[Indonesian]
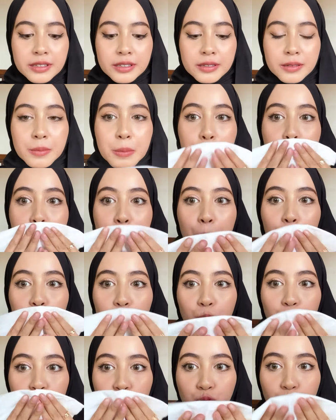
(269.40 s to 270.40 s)
hmm
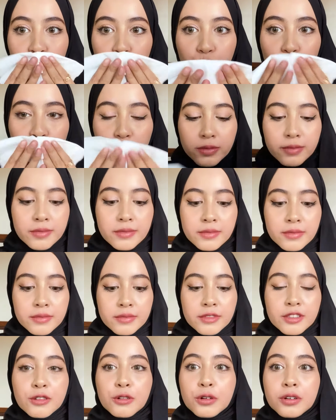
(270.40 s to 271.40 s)

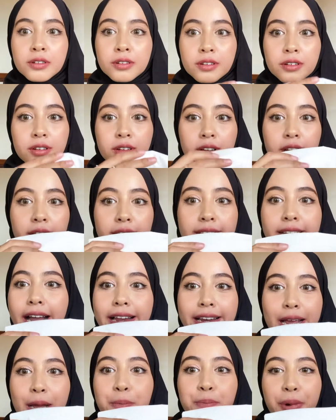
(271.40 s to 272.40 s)
tuh nggak
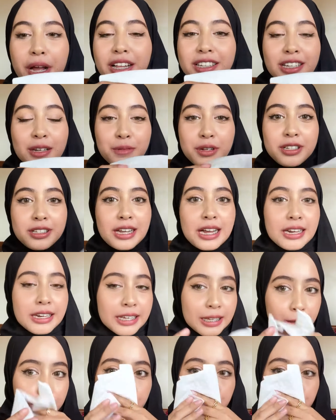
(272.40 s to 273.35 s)
nempel sama sekali